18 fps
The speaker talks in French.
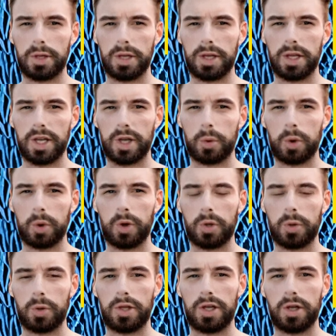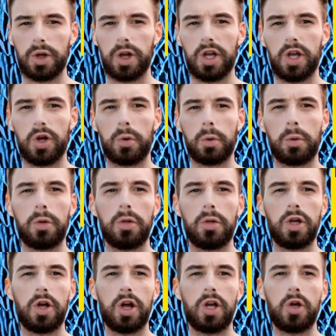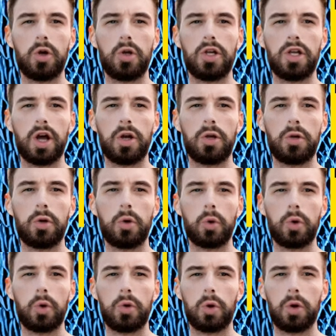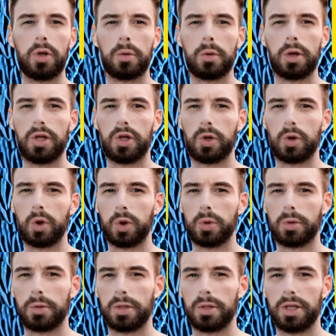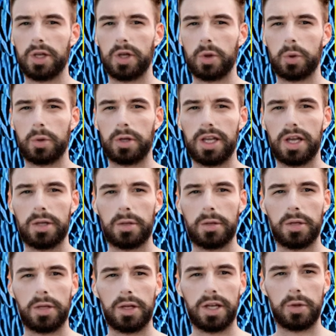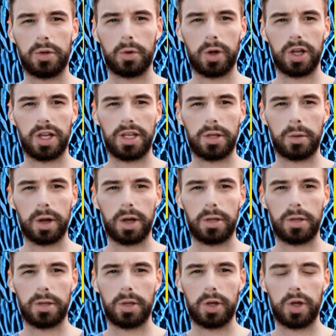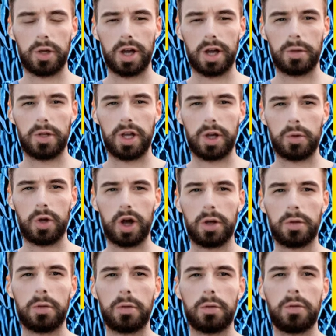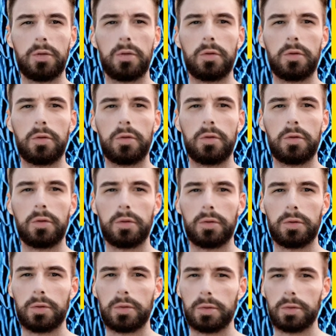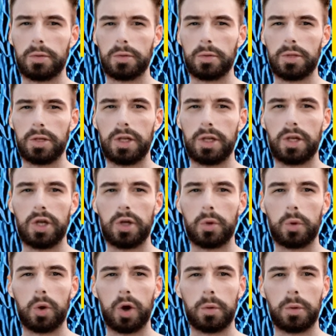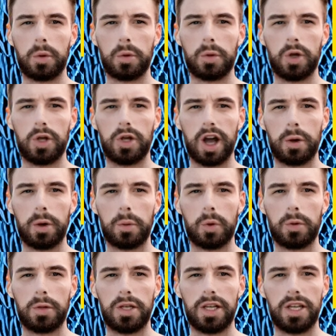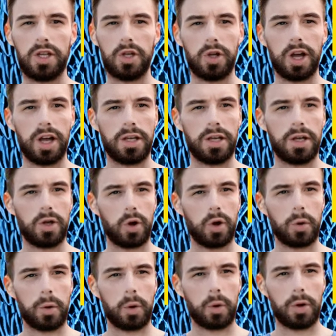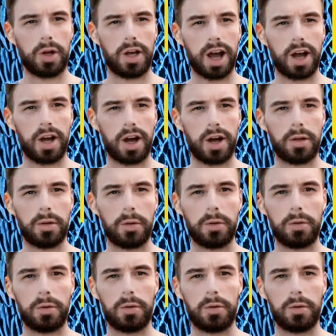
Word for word: Des douleurs dans cette région peuvent être associées à une douleur dans le bas du dos, des nausées, des vomissements, de la fièvre. Des douleurs pendant les rapports sexuels et des troubles urinaires.